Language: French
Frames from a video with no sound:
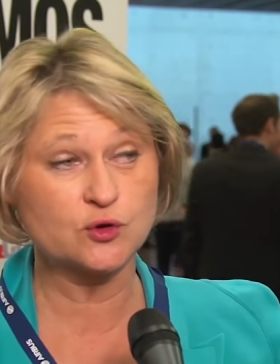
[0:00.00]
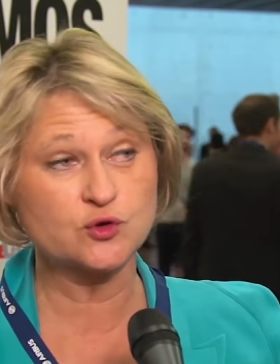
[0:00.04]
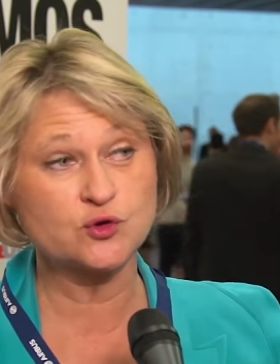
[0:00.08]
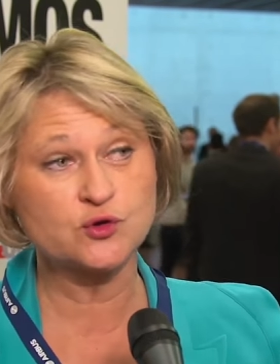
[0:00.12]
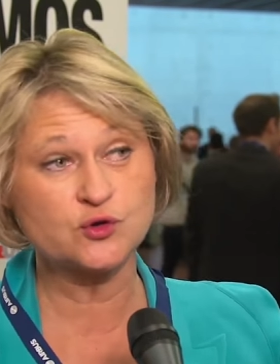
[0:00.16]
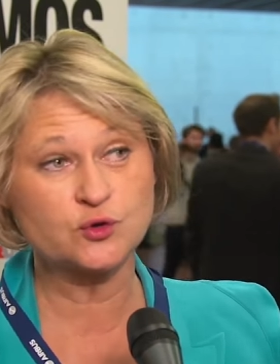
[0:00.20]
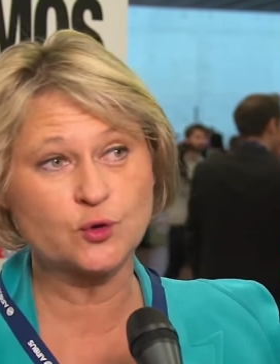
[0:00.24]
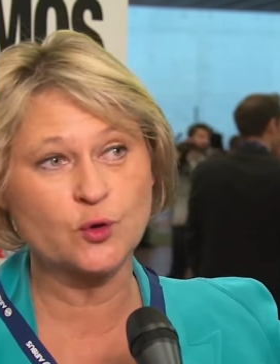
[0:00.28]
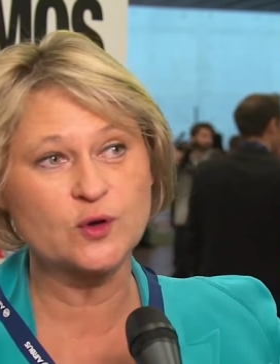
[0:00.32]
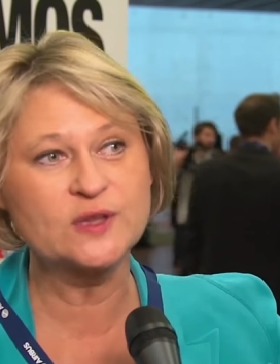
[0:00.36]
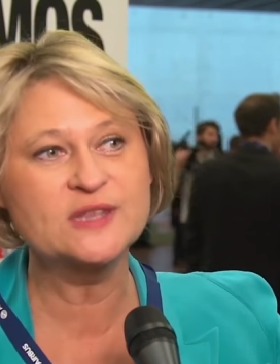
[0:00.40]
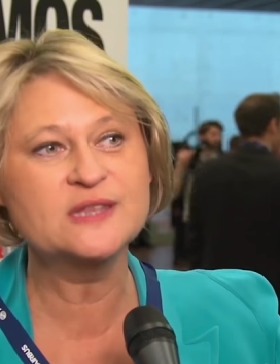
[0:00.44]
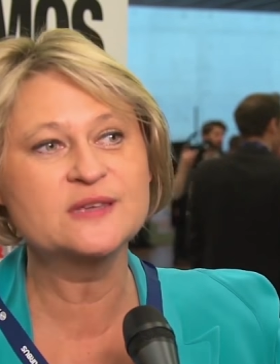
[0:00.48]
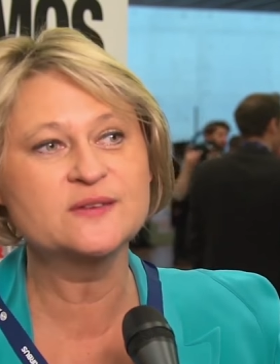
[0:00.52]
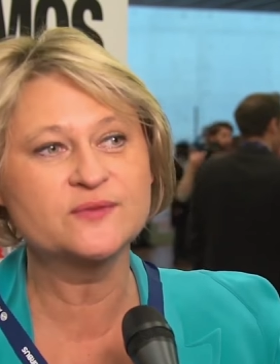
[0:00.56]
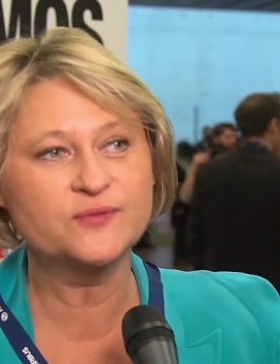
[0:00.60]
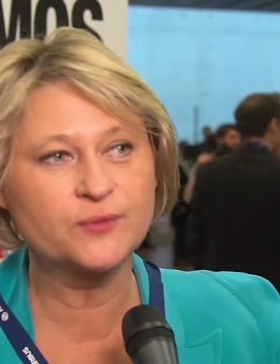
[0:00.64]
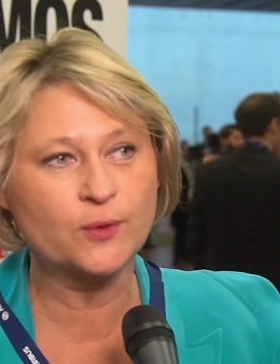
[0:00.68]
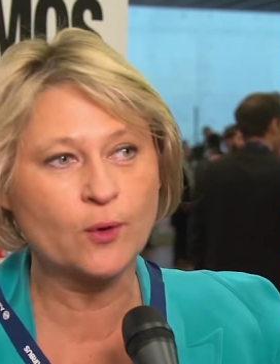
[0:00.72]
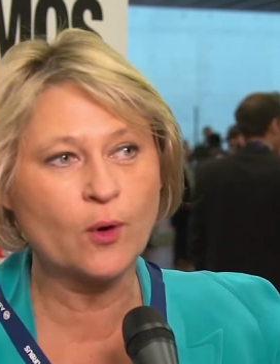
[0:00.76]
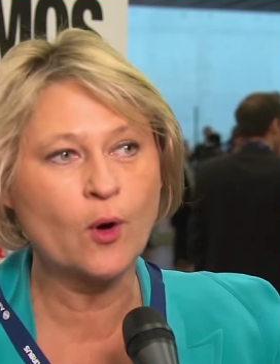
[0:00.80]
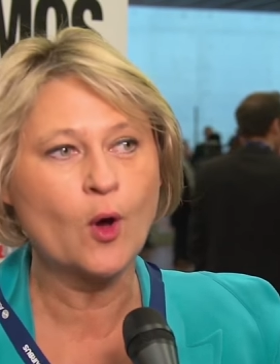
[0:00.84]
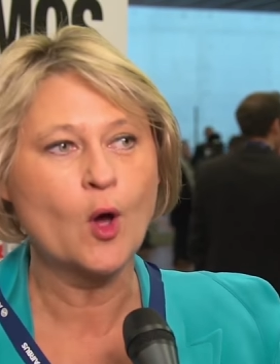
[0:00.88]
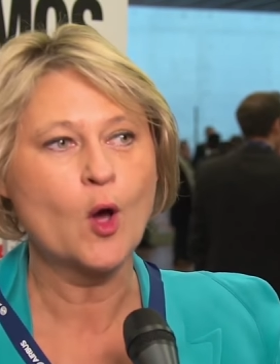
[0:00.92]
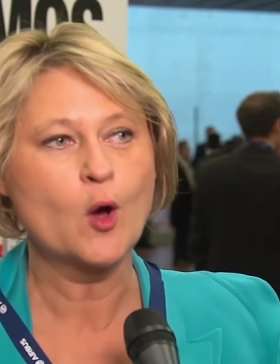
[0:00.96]
jusqu'au
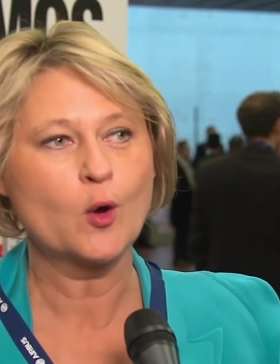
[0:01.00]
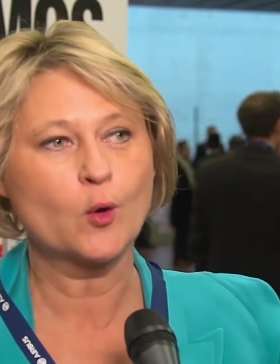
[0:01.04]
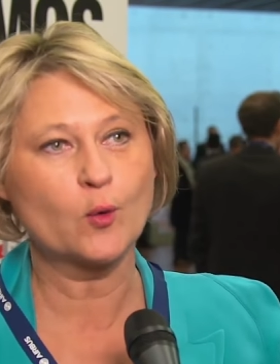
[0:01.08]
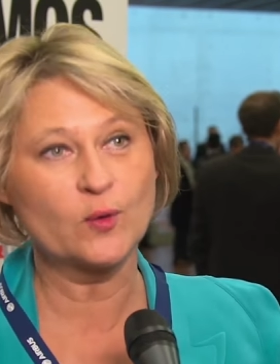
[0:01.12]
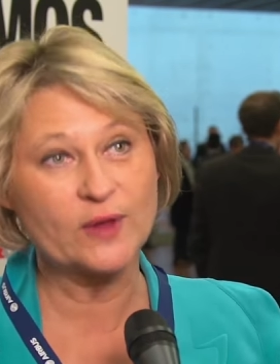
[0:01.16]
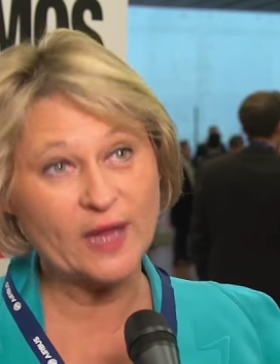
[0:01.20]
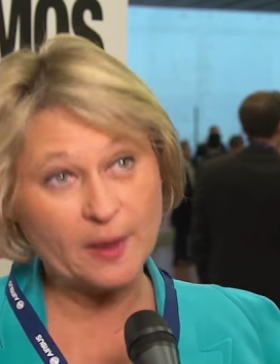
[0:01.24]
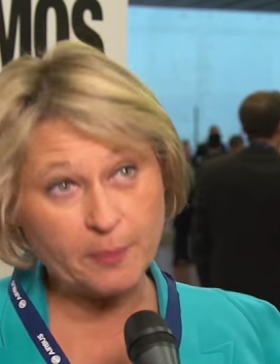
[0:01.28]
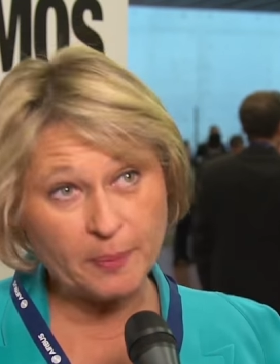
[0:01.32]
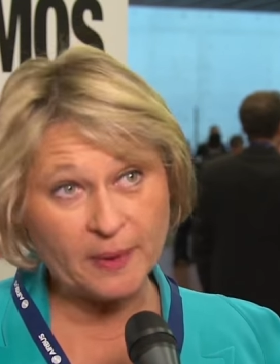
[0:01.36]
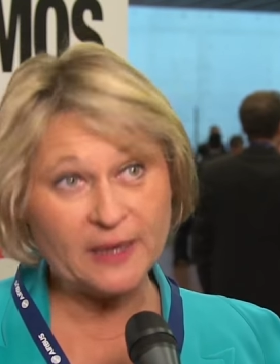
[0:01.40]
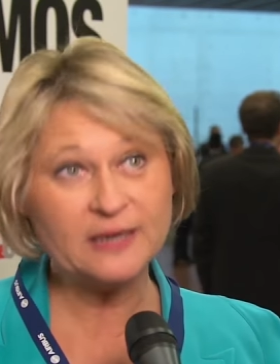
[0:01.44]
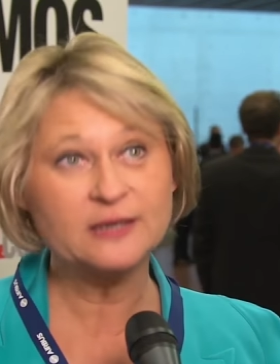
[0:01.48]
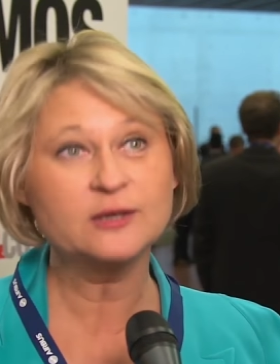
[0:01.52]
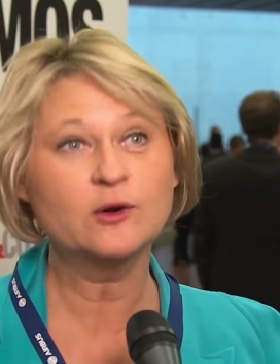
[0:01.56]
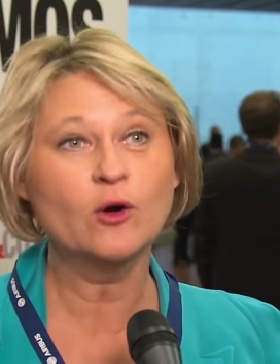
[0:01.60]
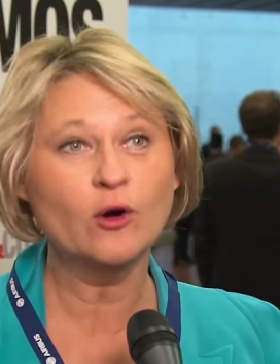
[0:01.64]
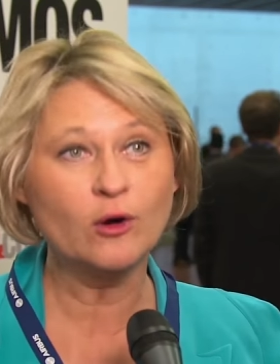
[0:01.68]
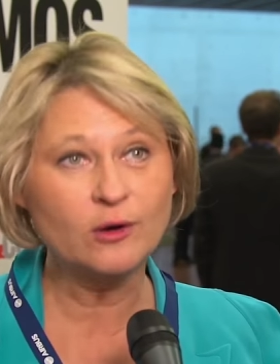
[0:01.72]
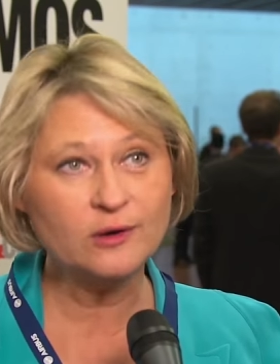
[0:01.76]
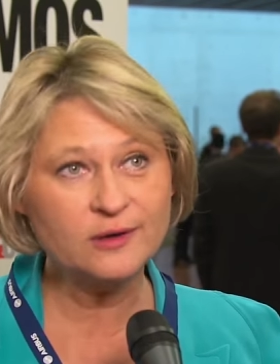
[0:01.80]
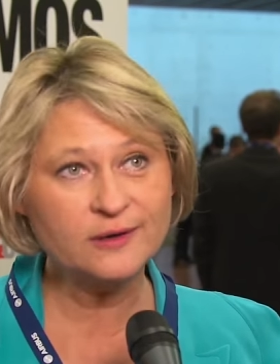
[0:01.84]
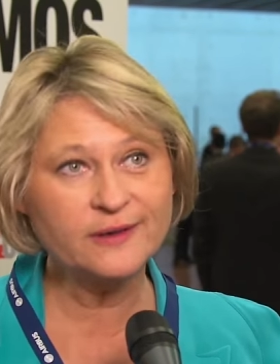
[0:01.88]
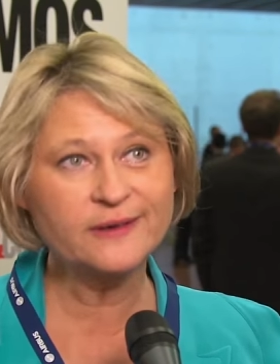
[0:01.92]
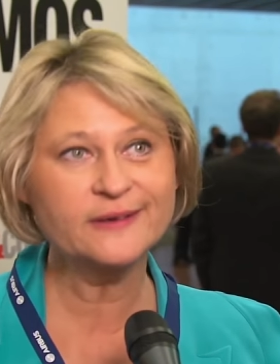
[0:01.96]
niveau qu'on appelle
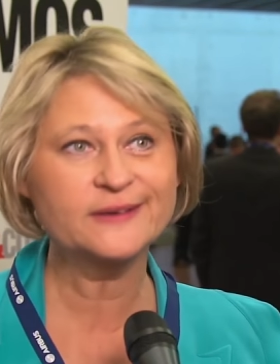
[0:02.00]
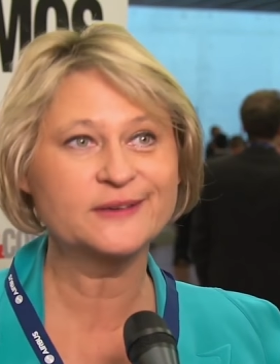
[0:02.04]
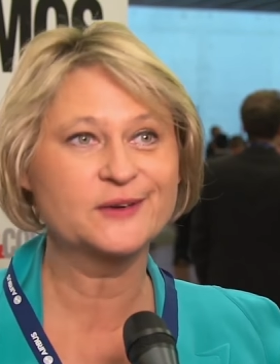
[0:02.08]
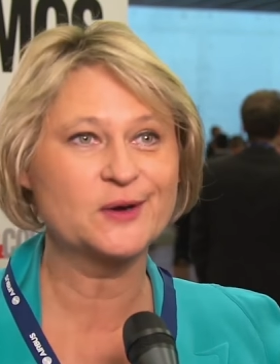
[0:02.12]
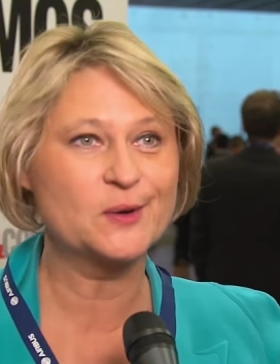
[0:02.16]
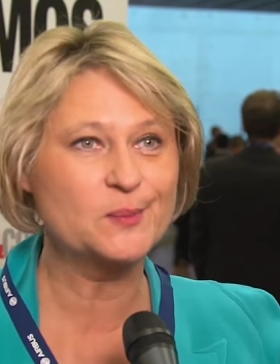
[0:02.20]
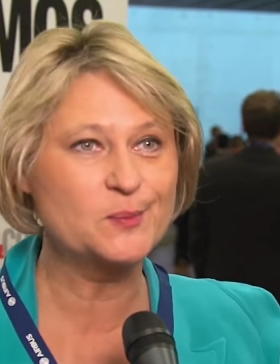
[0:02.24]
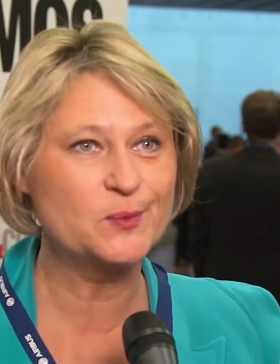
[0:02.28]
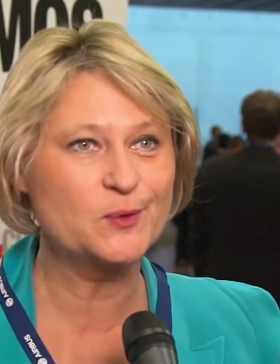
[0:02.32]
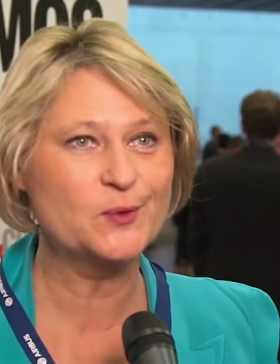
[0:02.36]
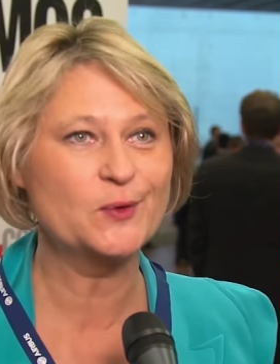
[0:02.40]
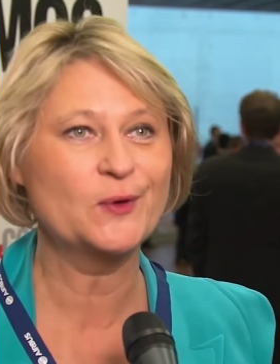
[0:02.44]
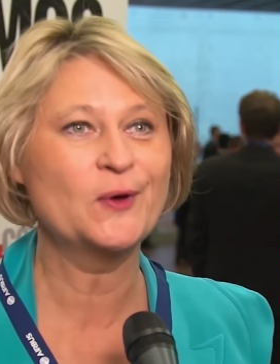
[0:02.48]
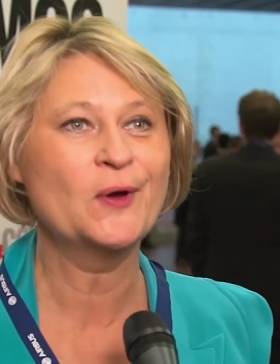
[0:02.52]
gold, comme,